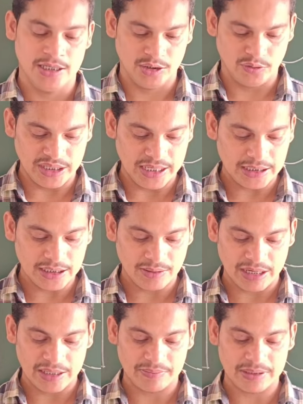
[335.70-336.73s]
तो ये थे
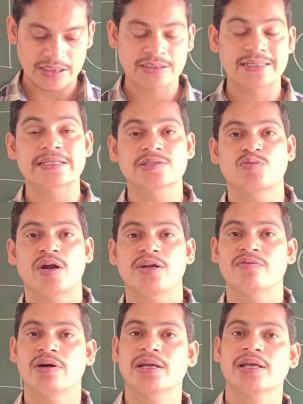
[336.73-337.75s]
हमारे पास
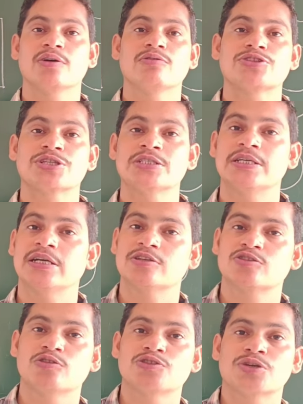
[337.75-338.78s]
6.1 के क्वेश्चन जिनका
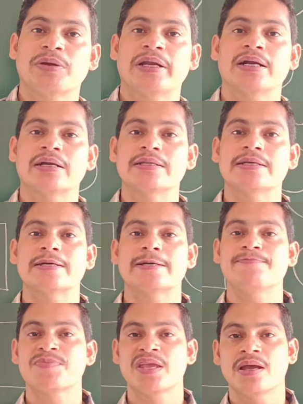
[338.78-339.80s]
सॉल्यूशन मैंने कर दिया है
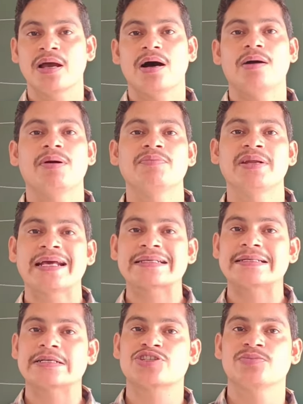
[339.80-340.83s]
अब हम
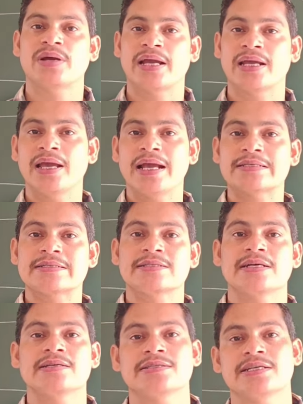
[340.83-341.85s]
नेक्स्ट लेक्चर में आएंगे
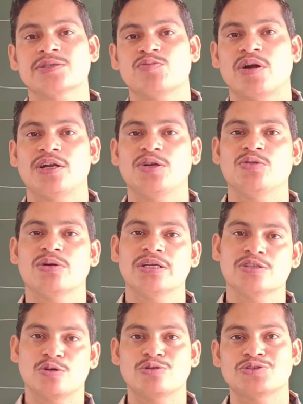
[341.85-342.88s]
एक्सरसाइज 6.2 के
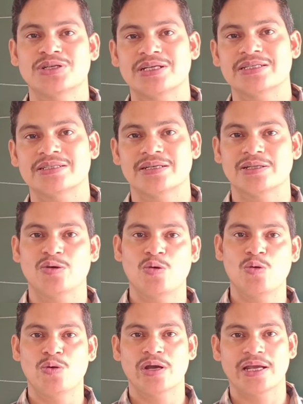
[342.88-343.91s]
सॉल्यूशन के साथ
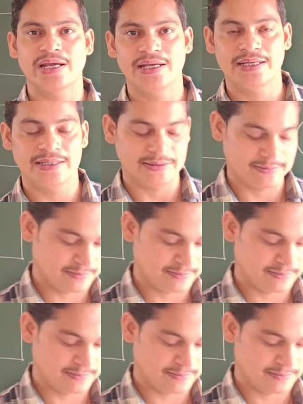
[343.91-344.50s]
ओके